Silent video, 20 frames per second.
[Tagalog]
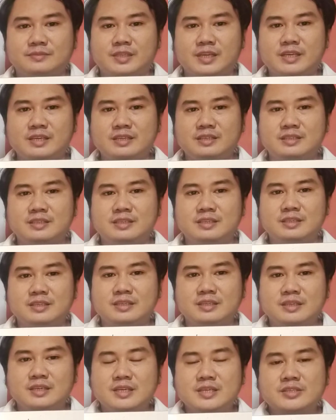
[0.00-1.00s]
Okay?
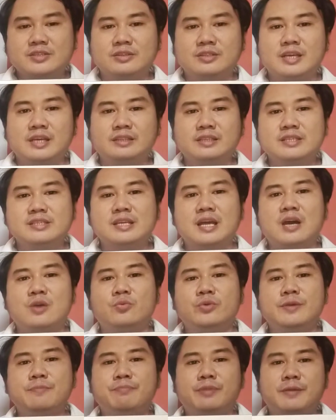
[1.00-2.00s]
So that is
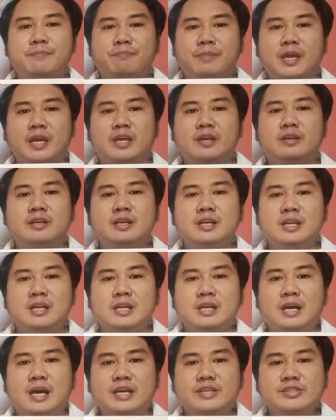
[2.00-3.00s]
how we prepare
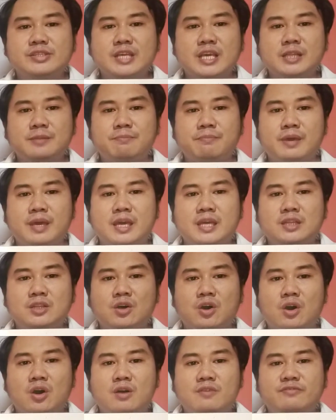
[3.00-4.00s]
a statement
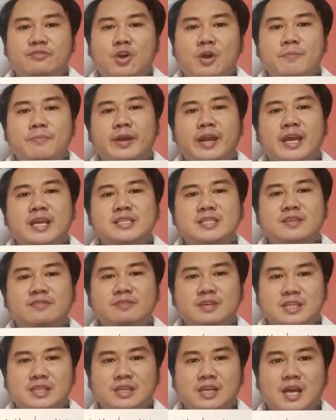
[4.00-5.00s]
of
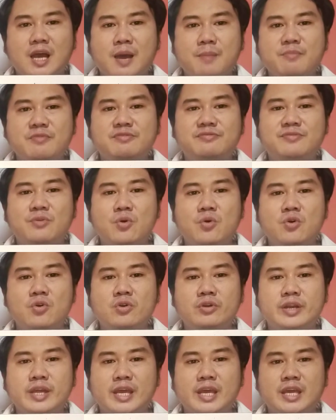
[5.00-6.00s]
comprehensive income
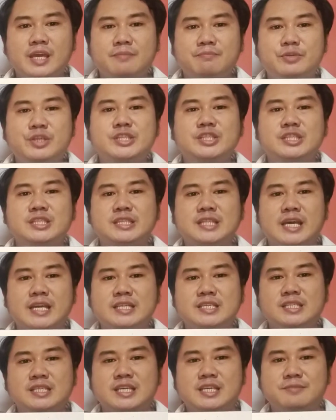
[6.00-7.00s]
for a
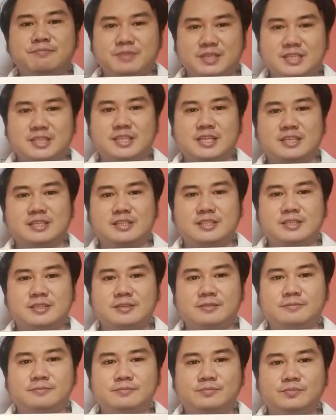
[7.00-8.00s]
merchandising business.